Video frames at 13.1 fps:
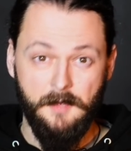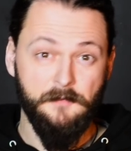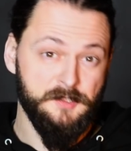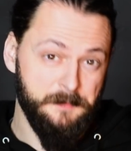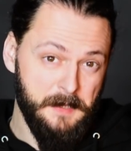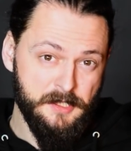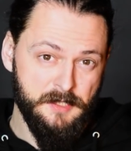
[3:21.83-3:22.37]

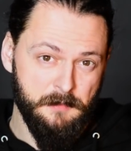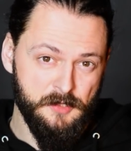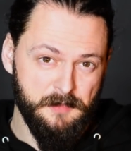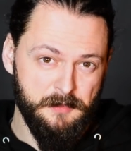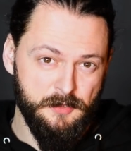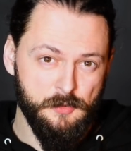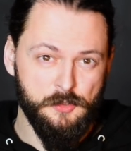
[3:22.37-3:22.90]
Wsparcie
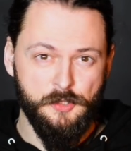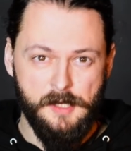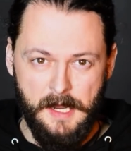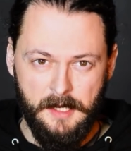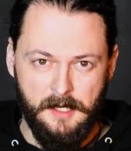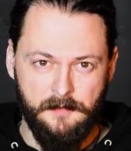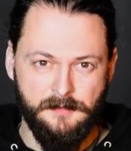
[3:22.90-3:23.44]
może być
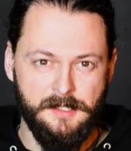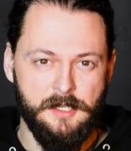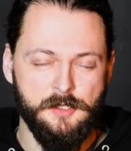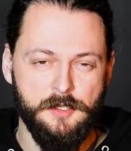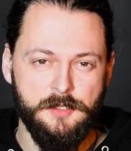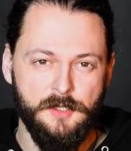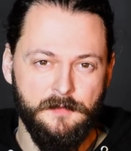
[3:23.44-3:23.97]
różnorakie, w
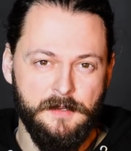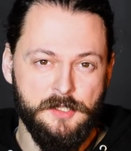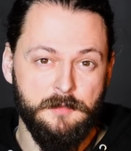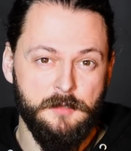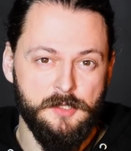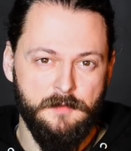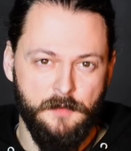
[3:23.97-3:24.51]
zależności od
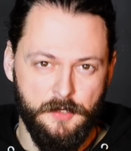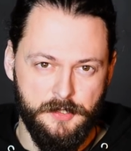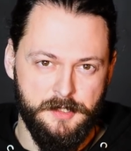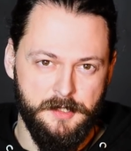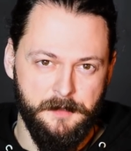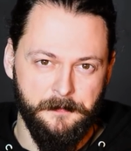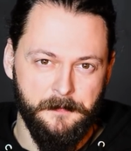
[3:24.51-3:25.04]
Waszych
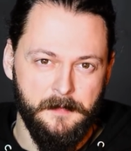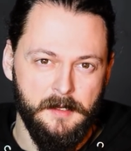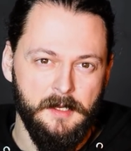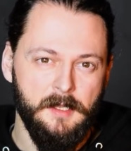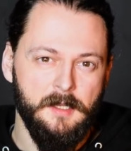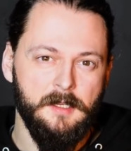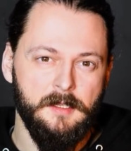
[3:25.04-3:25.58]
możliwości.
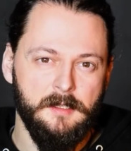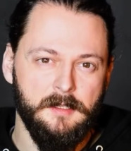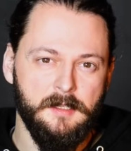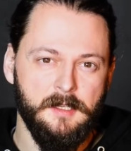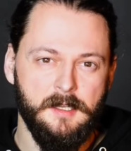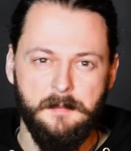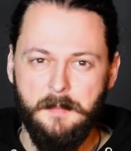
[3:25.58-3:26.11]

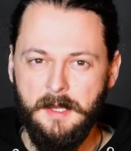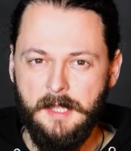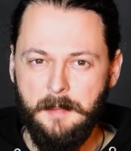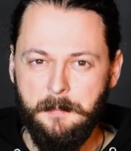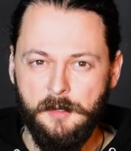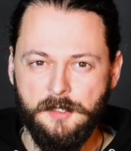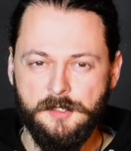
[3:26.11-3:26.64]
E, chyba
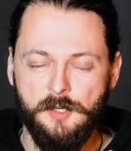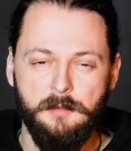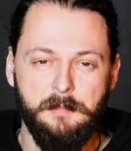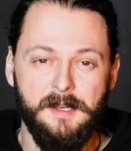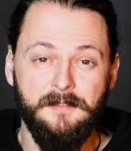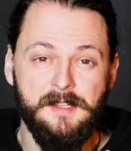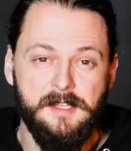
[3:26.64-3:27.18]
najprostszą
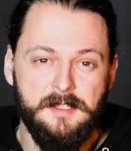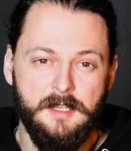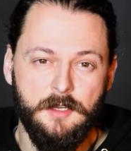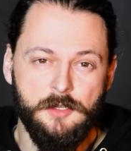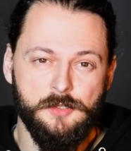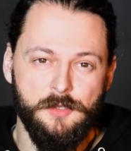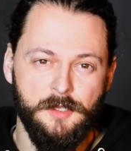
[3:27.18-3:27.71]
i prawie nic
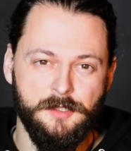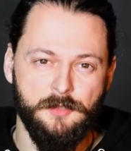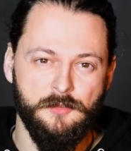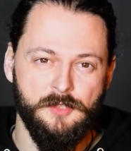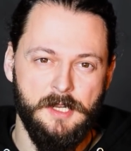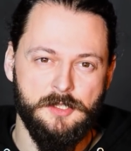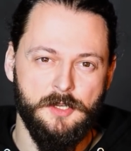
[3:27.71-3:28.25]
nie
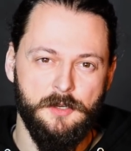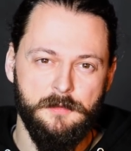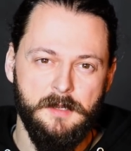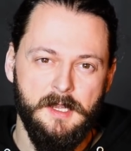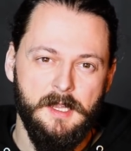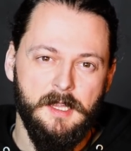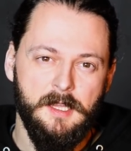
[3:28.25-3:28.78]
kosztującą
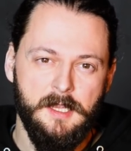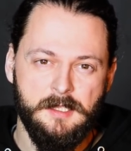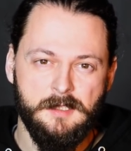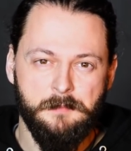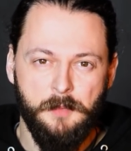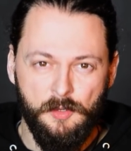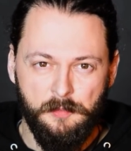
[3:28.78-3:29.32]
rzeczą
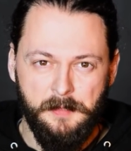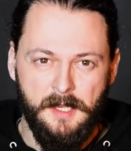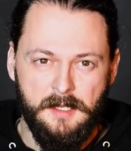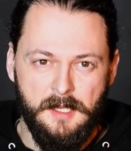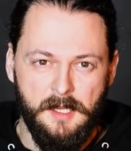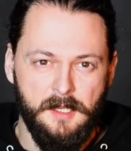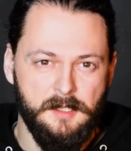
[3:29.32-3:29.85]
jest
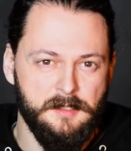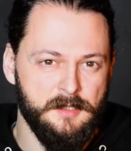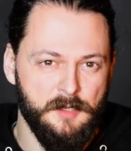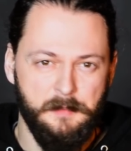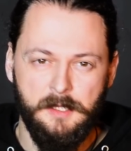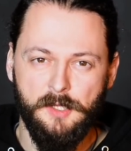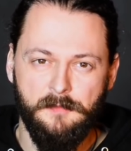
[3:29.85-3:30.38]
polubienie,
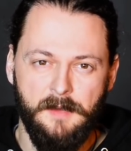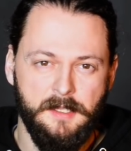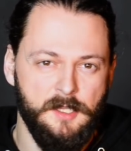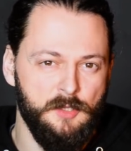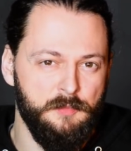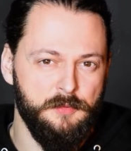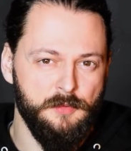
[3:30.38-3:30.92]

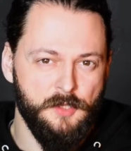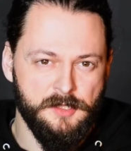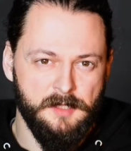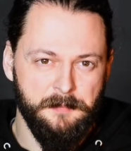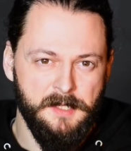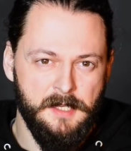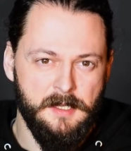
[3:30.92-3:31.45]
skomentowanie lub
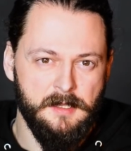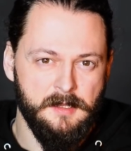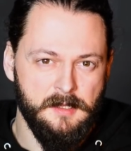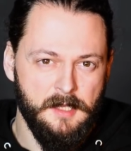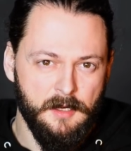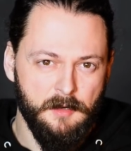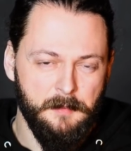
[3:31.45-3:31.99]
udostępnienie
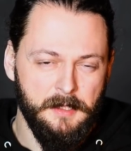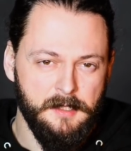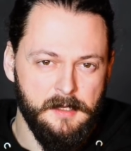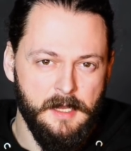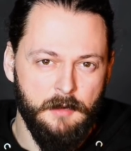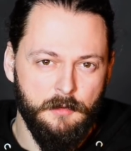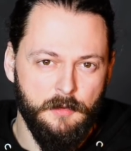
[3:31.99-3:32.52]
tego
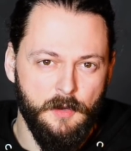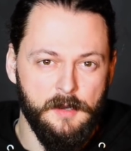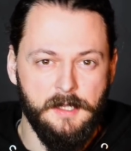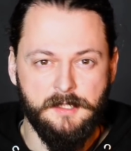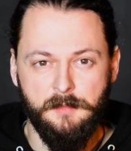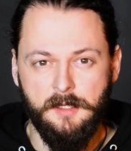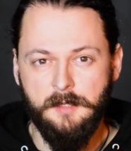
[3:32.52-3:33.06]
materiału
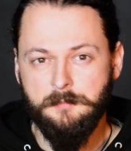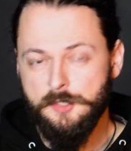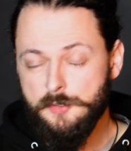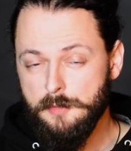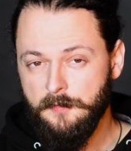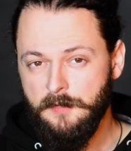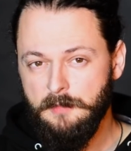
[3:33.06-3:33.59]
oraz moich
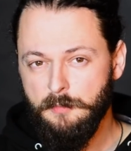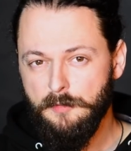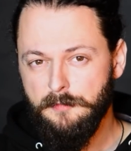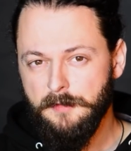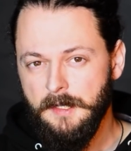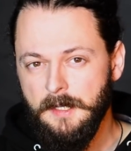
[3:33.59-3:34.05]
przyszłych filmów.